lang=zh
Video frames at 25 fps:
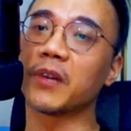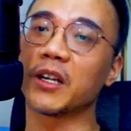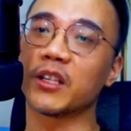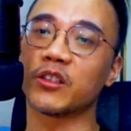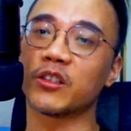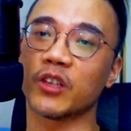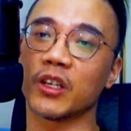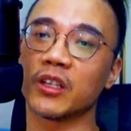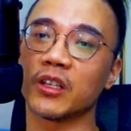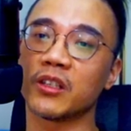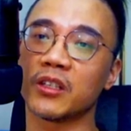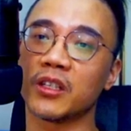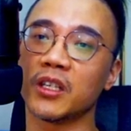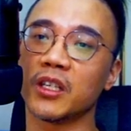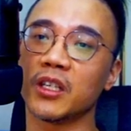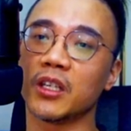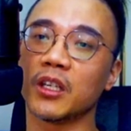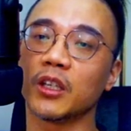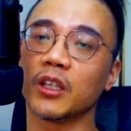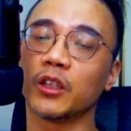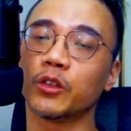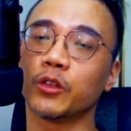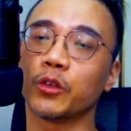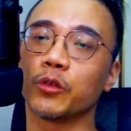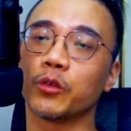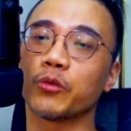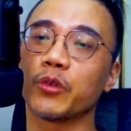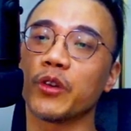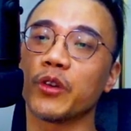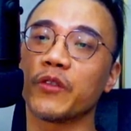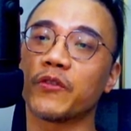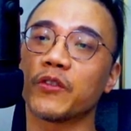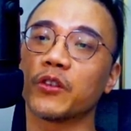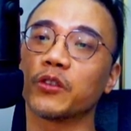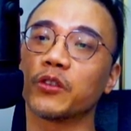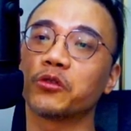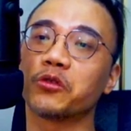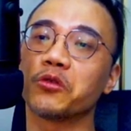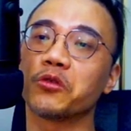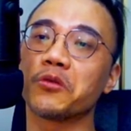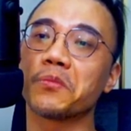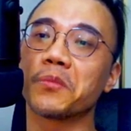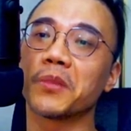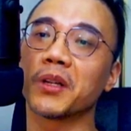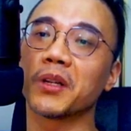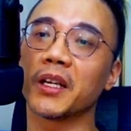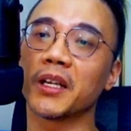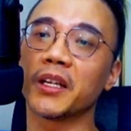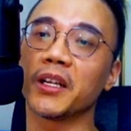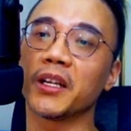by Gen Z to refer to
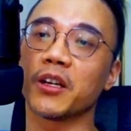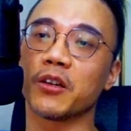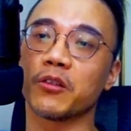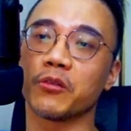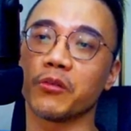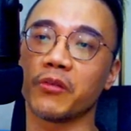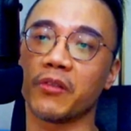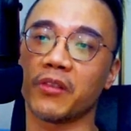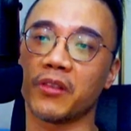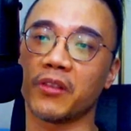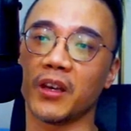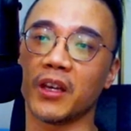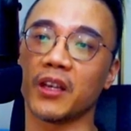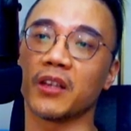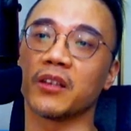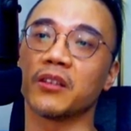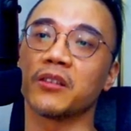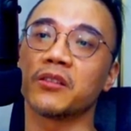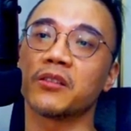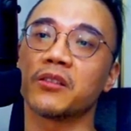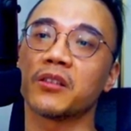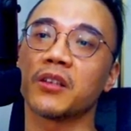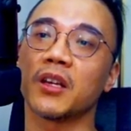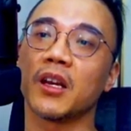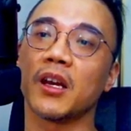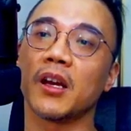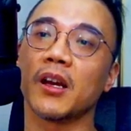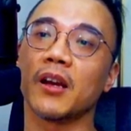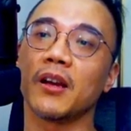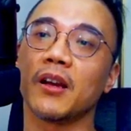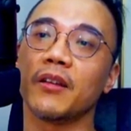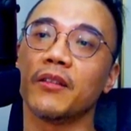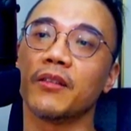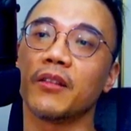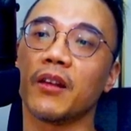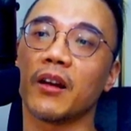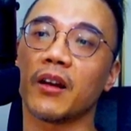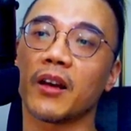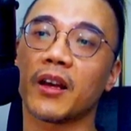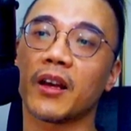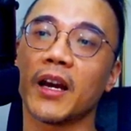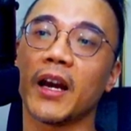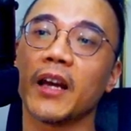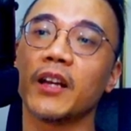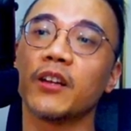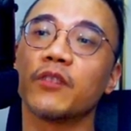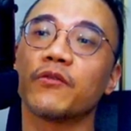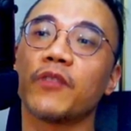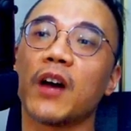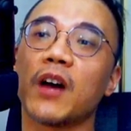millennial things that are
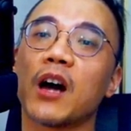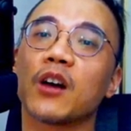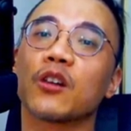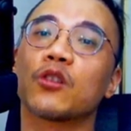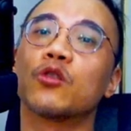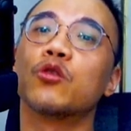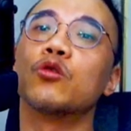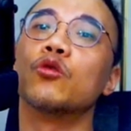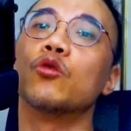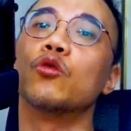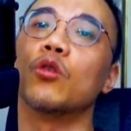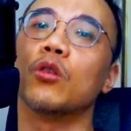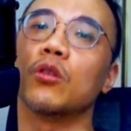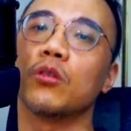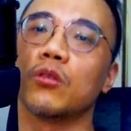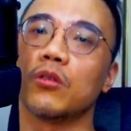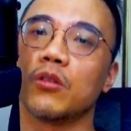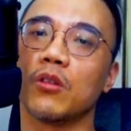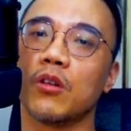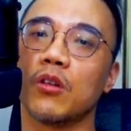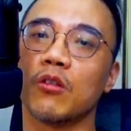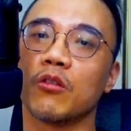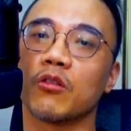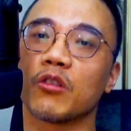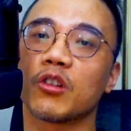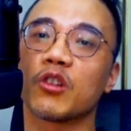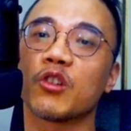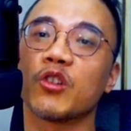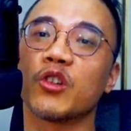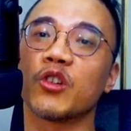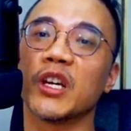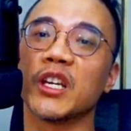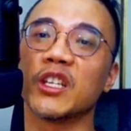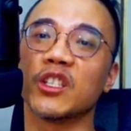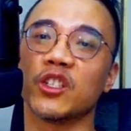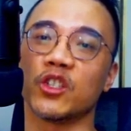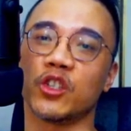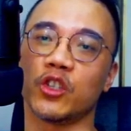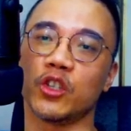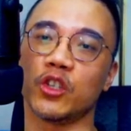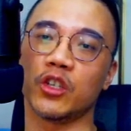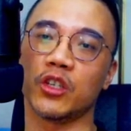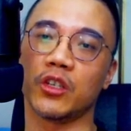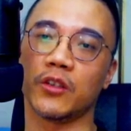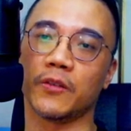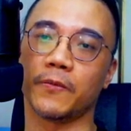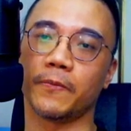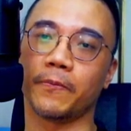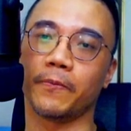kind of uncool or cringy。”